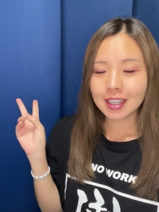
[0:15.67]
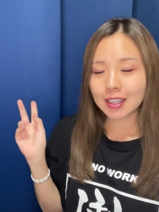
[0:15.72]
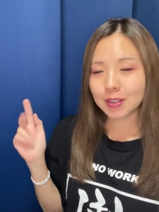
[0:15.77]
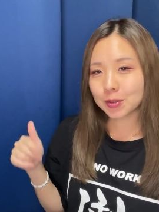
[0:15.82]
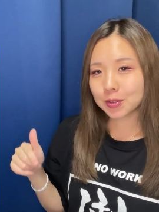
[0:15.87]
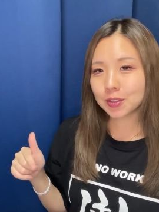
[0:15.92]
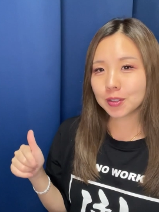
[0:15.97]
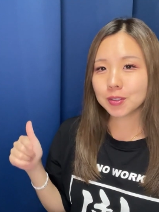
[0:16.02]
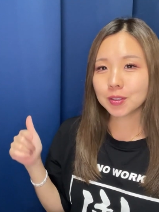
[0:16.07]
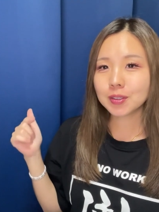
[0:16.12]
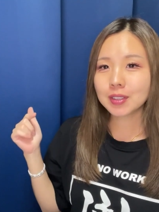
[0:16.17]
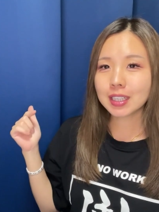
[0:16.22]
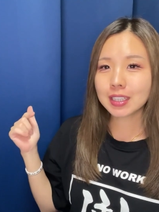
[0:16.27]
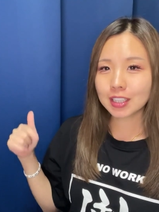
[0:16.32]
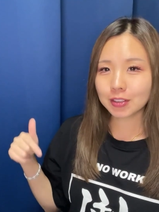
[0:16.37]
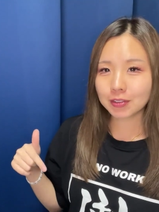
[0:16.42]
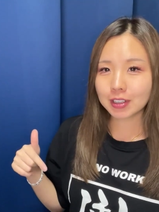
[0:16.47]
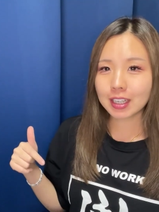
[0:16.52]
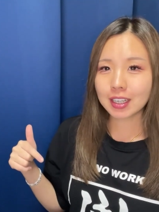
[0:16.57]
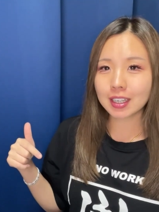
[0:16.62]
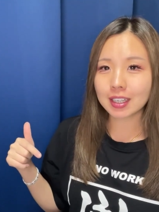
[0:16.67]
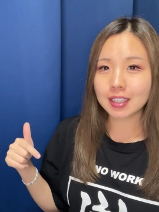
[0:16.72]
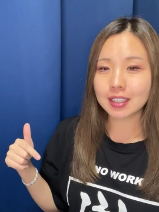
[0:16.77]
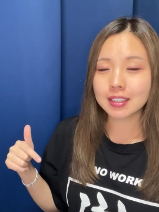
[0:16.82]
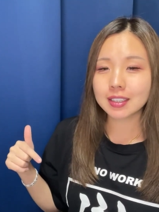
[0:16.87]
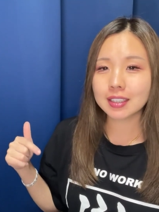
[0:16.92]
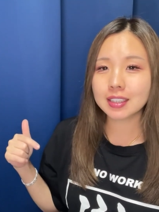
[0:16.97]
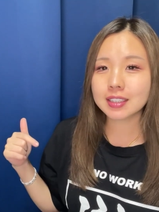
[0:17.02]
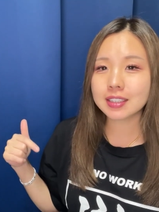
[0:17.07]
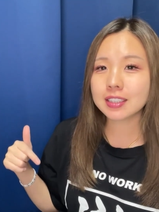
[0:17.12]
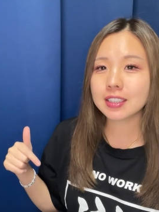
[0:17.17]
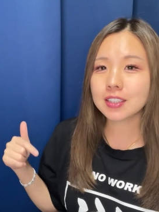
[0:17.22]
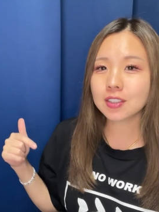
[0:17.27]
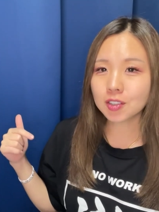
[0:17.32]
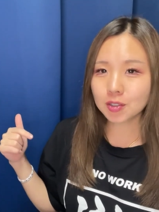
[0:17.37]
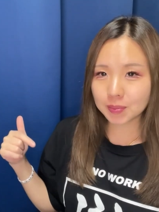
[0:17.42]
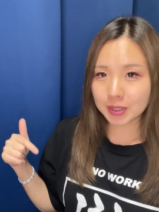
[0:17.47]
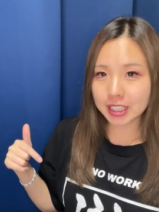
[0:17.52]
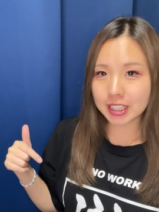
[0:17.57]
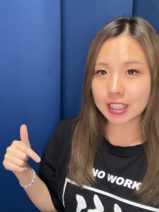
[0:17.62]
この動画では日
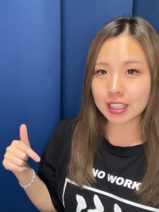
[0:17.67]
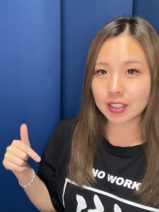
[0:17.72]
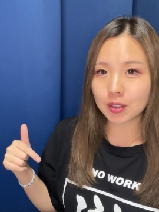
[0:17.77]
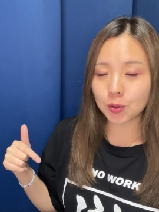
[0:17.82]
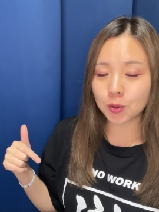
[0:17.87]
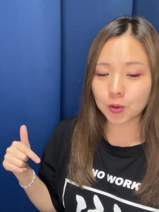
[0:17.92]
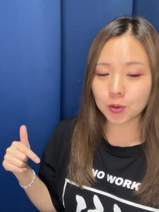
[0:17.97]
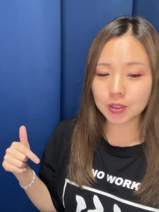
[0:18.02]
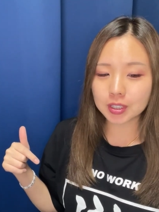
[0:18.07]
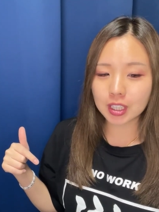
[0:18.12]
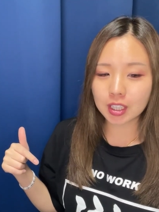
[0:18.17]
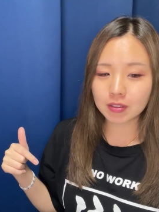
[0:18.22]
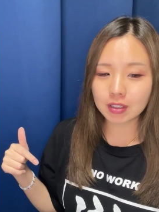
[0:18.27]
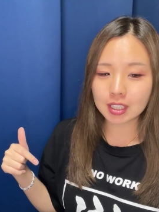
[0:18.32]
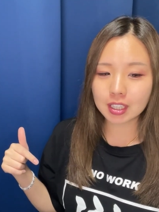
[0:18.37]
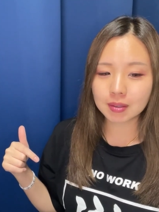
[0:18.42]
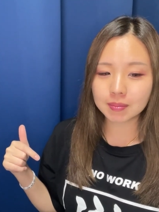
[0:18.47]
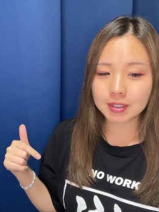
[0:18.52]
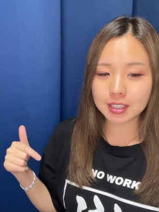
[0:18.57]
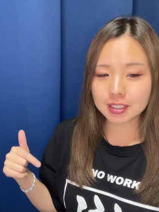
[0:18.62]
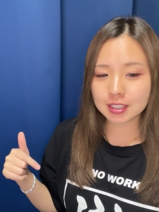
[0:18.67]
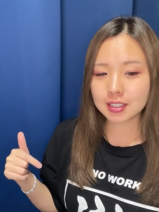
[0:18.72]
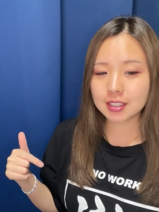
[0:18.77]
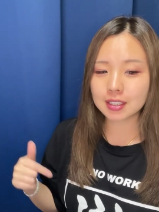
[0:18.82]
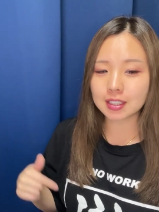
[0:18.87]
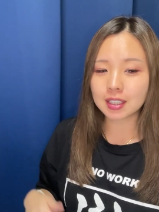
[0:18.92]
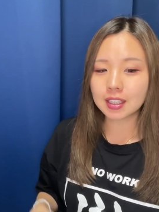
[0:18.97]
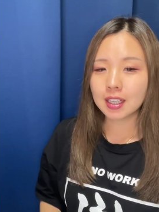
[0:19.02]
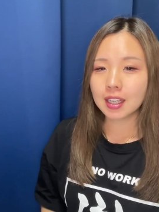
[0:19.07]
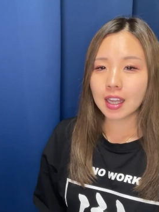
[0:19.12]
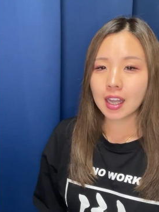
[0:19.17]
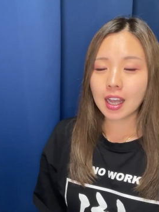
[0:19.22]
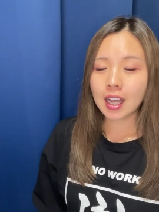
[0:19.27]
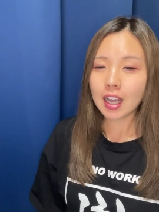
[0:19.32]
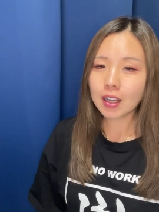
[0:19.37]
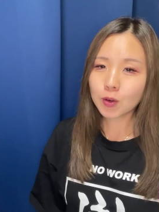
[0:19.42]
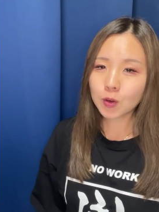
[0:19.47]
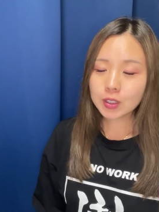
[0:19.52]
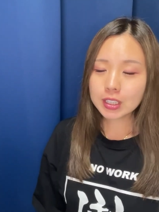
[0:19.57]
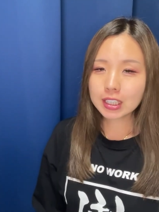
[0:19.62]
曜日に行われます
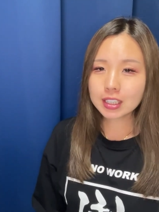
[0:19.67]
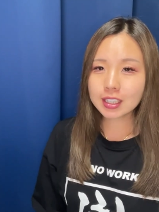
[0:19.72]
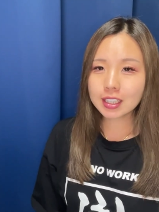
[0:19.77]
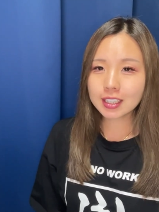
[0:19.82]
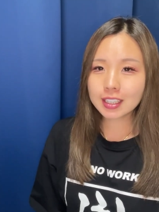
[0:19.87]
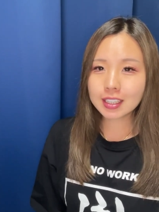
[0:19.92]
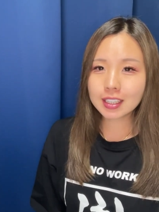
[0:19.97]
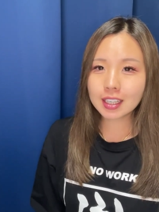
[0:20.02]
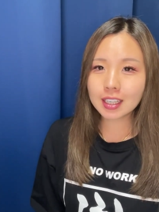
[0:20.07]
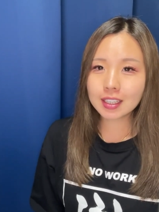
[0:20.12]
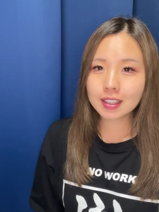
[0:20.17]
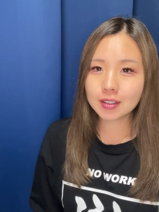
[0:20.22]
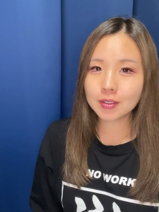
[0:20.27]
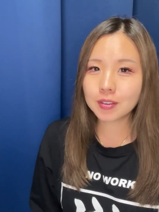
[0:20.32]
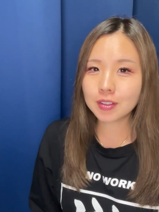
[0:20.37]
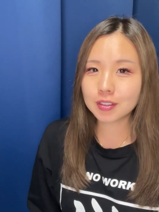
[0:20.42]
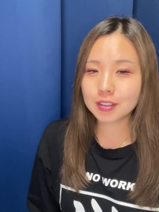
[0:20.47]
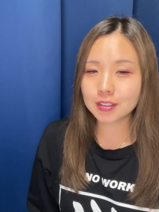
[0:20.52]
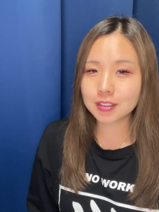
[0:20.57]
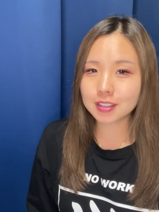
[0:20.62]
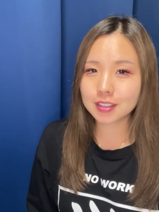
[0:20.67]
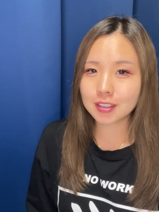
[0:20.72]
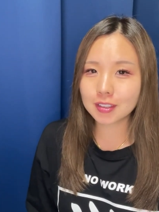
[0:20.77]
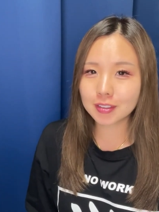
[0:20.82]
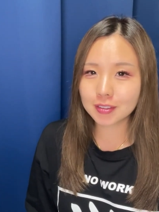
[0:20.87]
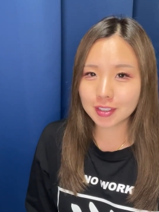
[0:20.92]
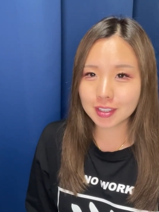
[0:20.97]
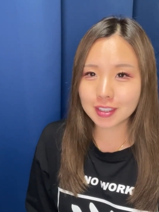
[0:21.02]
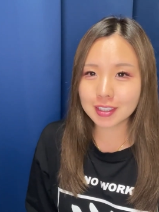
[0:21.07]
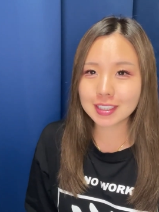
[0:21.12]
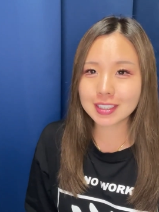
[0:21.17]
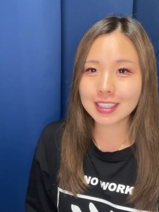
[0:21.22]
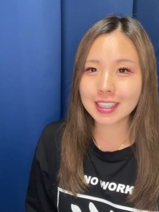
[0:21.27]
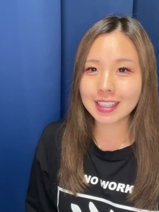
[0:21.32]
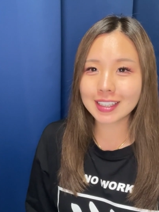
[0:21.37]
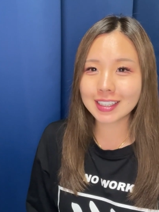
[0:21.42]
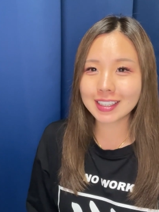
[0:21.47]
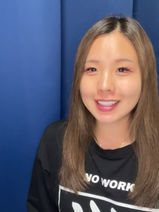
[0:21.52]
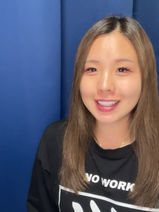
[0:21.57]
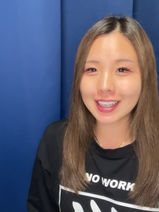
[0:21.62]
函館記念の予想をして
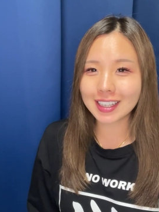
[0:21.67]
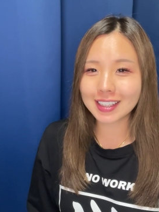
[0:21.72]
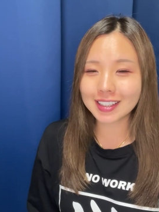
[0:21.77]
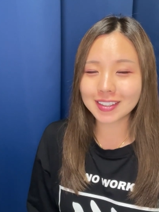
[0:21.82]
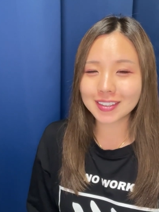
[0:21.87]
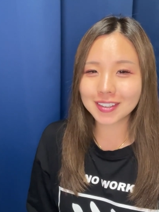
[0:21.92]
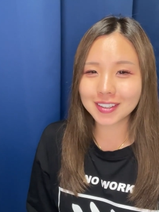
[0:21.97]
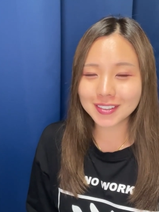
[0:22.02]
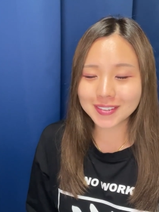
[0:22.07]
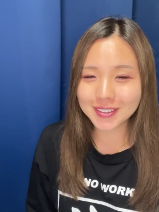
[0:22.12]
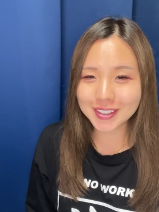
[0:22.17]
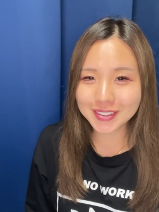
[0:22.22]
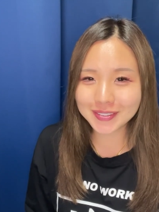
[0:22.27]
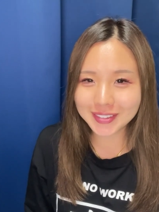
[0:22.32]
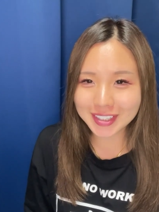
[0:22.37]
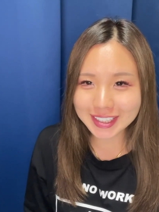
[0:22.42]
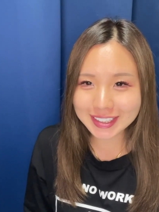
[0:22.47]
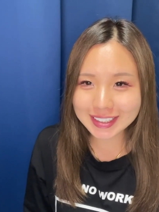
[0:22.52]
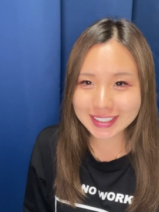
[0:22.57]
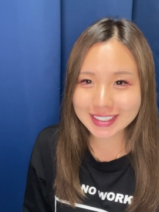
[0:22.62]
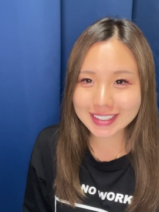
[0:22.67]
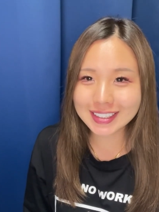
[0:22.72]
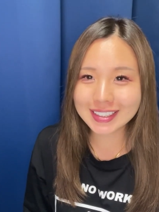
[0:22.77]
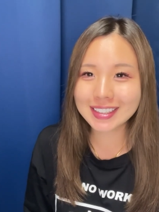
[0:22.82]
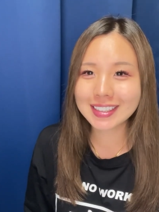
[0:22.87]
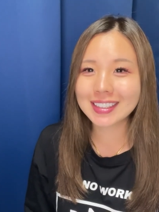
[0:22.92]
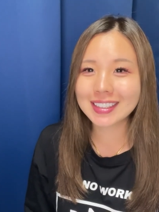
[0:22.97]
いきたいと思います。